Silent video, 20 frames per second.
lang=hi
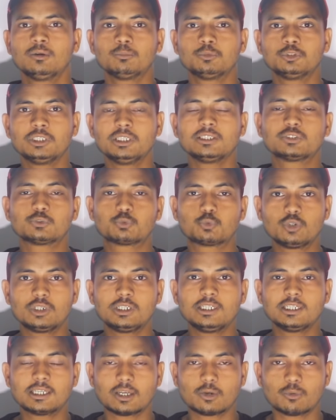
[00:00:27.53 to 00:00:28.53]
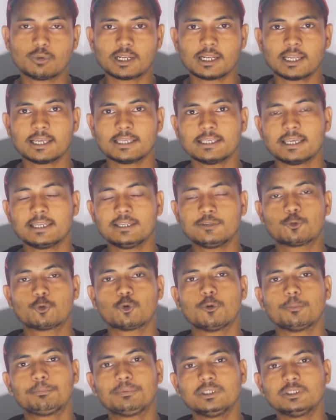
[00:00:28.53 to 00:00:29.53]
मुझे स्क्रूटनी करवाना है यानी
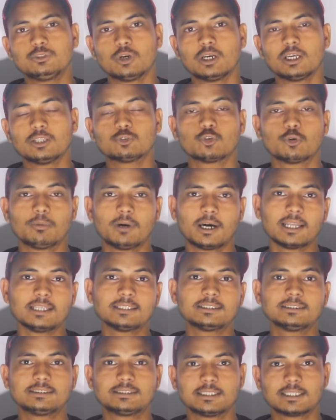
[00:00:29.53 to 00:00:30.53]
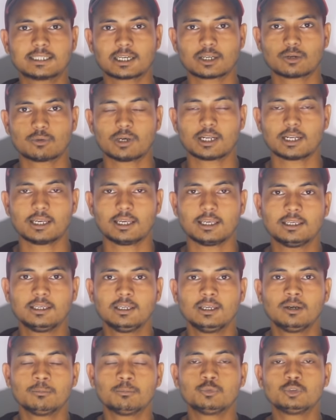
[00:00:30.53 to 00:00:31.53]
कॉपी जो है दोबारा से चेक करवाना है
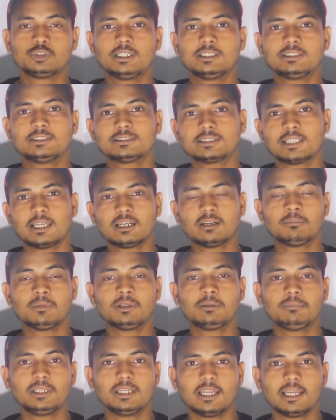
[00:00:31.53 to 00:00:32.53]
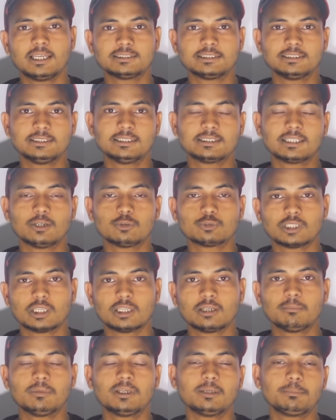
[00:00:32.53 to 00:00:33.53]
मुझे जितना नंबर मिलना चाहिए था उतना
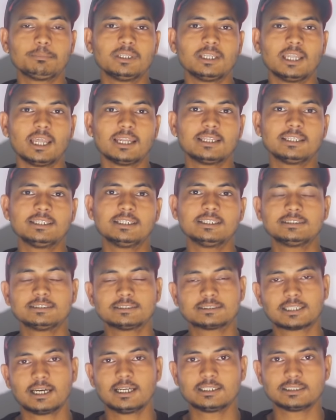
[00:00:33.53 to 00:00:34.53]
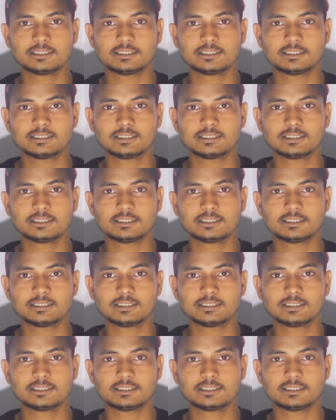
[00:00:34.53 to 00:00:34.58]
नंबर मिला नहीं है जिस कारण